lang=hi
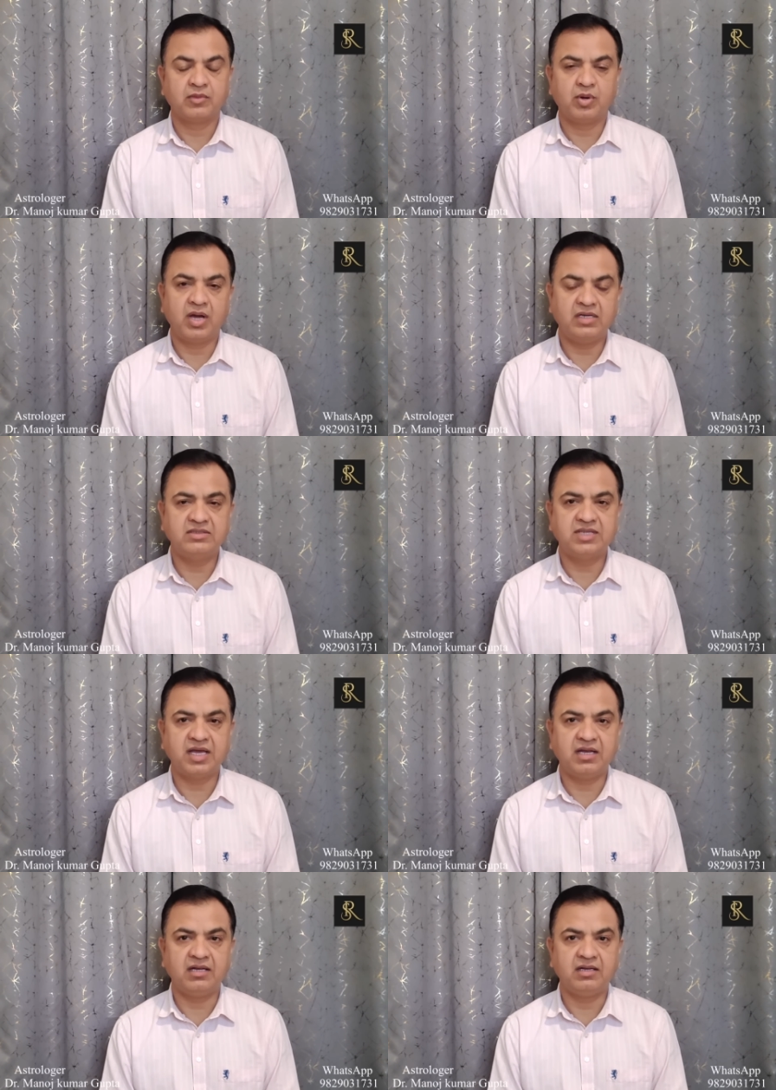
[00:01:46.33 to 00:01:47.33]
तो हर
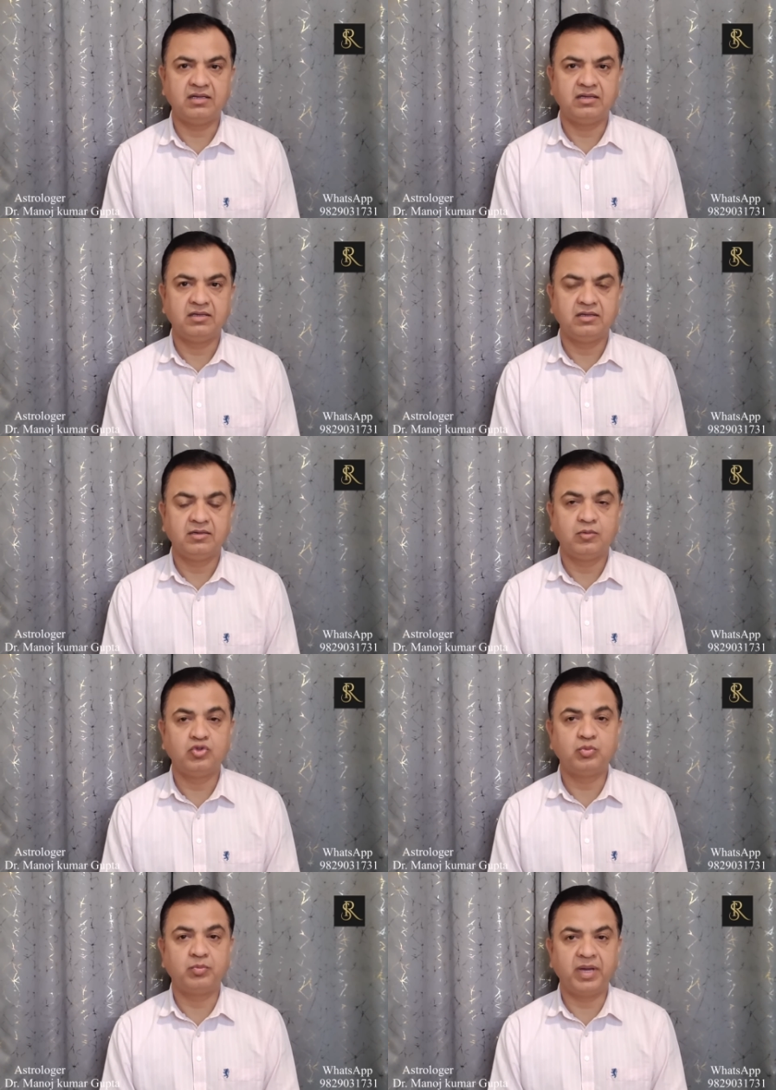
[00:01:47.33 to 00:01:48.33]
साल
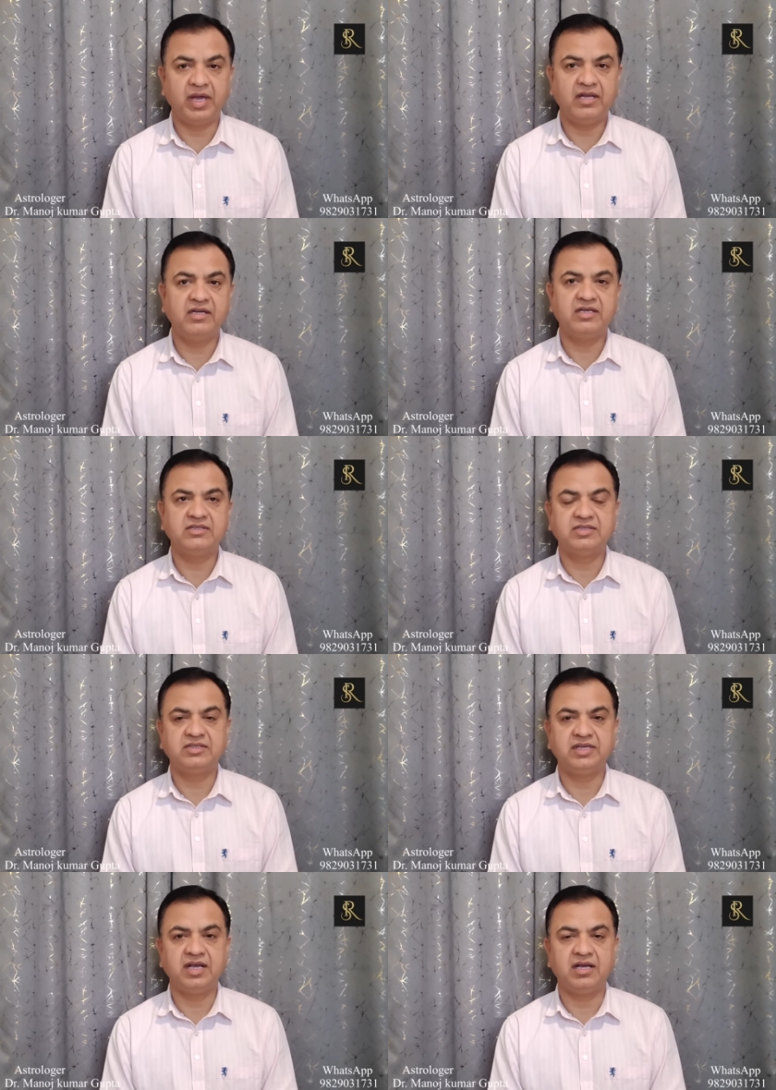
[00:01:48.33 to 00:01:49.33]
कुछ भयानक
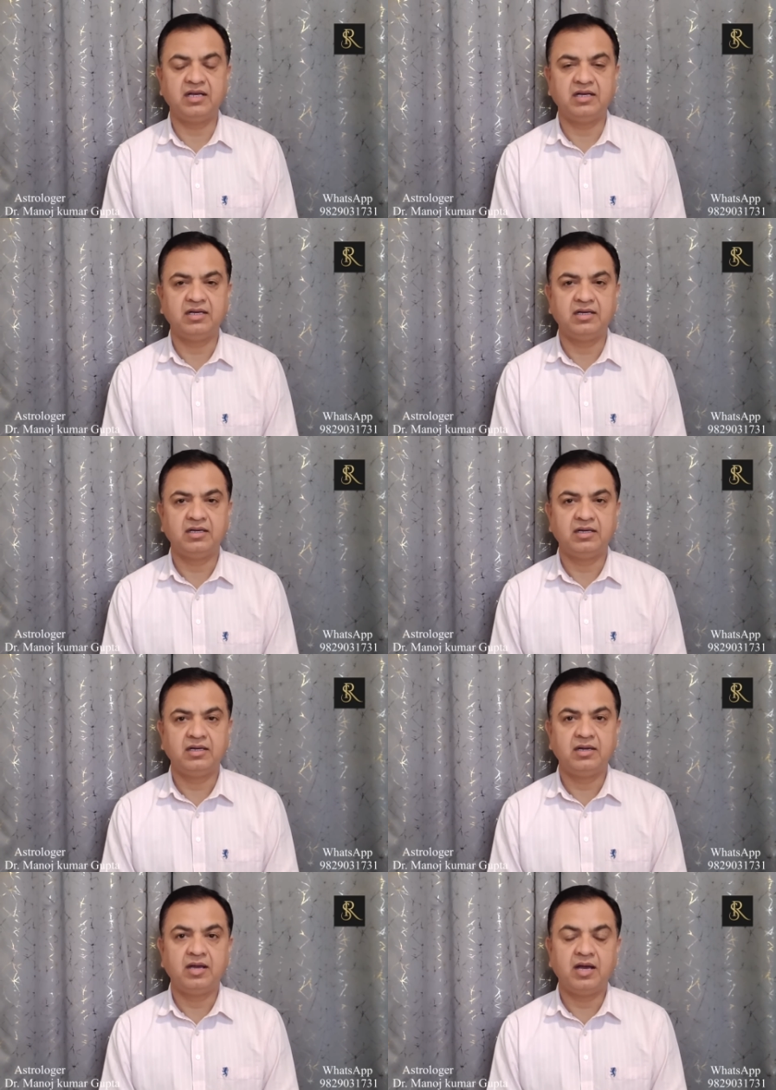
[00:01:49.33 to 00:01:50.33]
स्थितियां
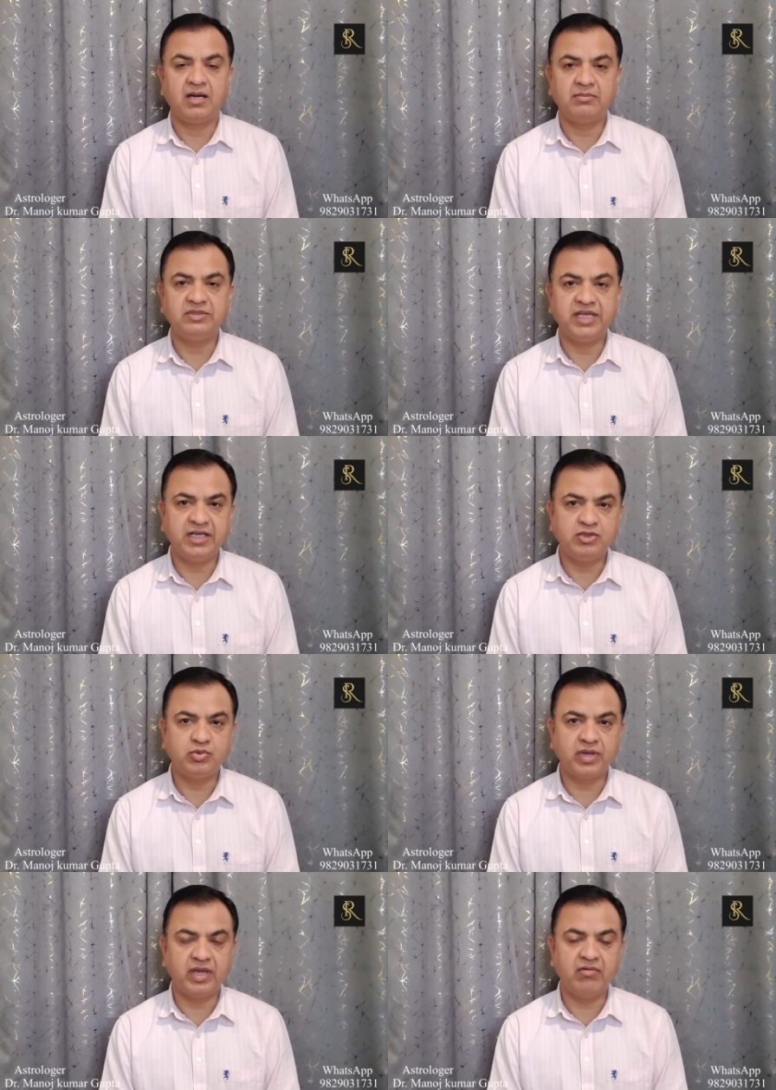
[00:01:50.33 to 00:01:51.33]
हम देख
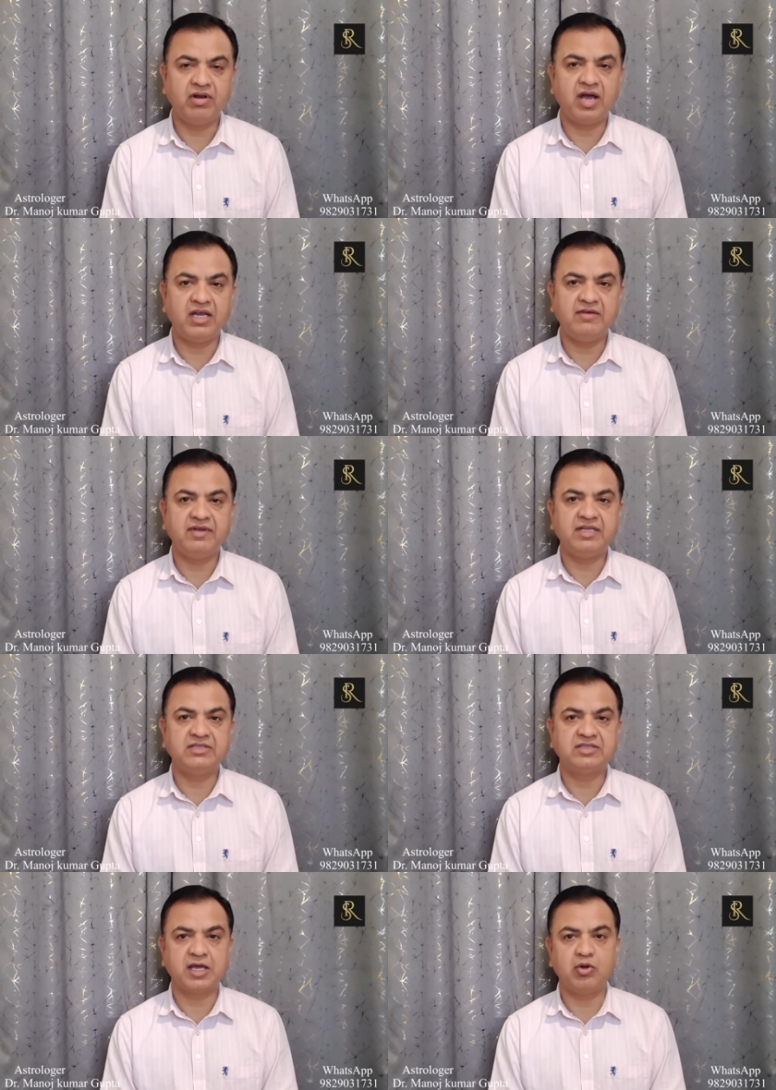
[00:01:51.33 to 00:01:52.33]
चुके हैं और आने वाले
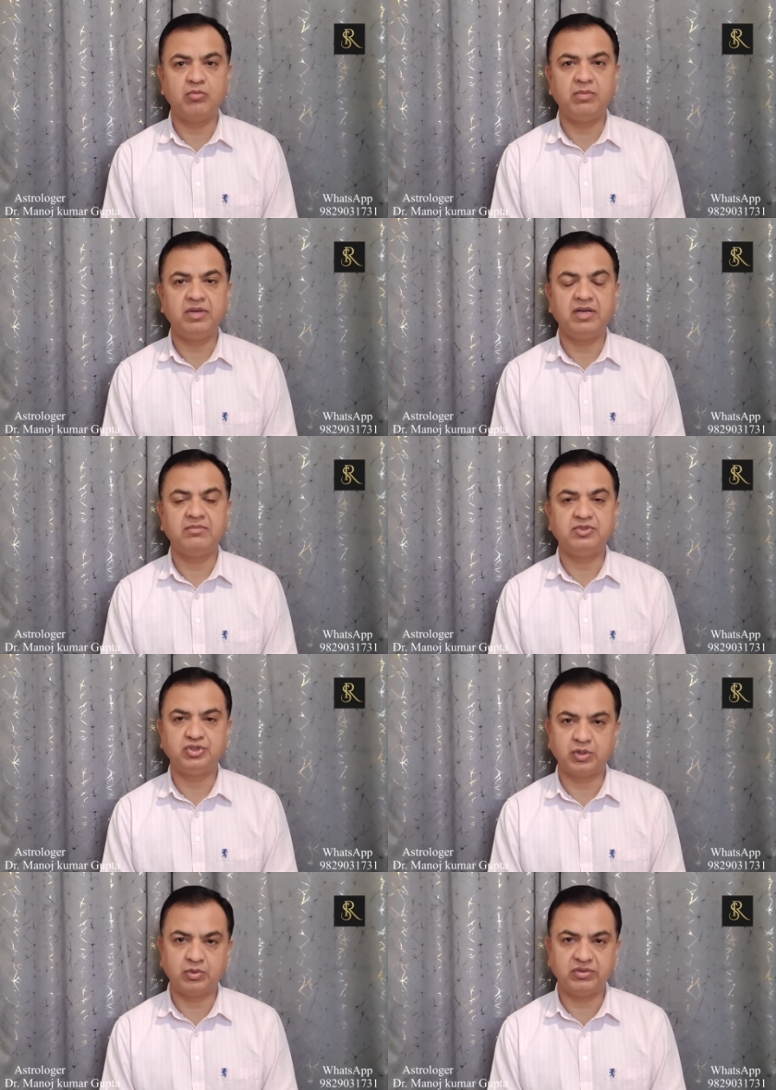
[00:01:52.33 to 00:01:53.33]
सालों में भी हम
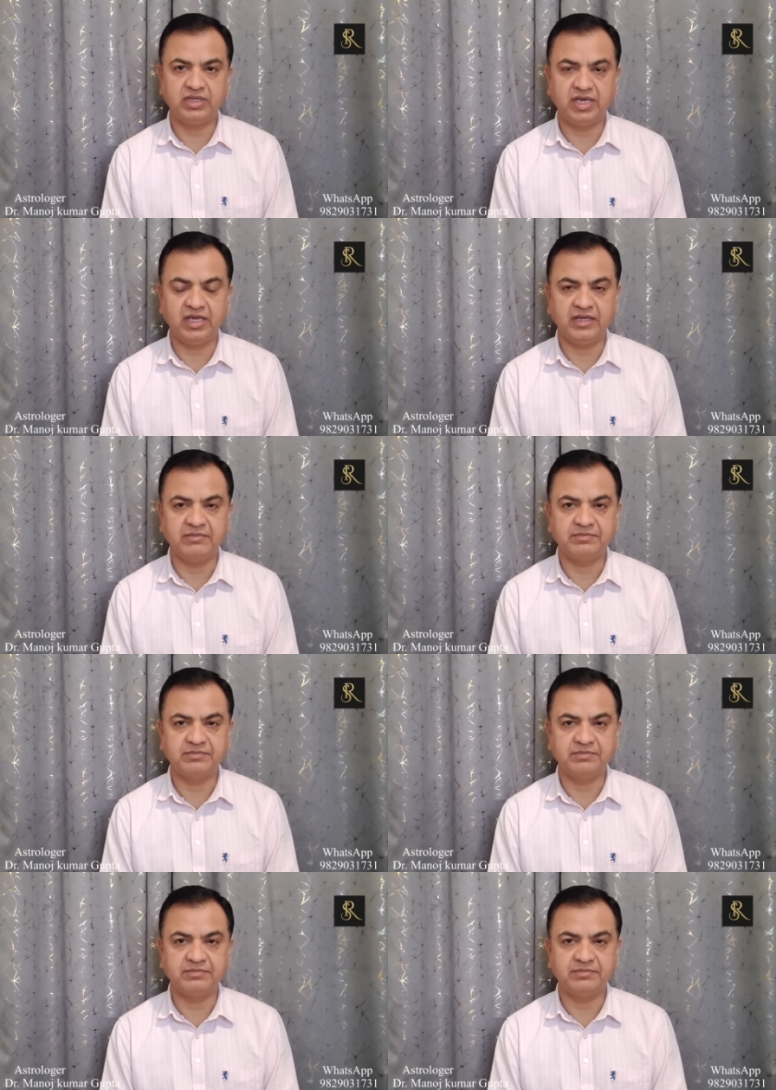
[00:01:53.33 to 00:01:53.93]
जरूर देखेंगे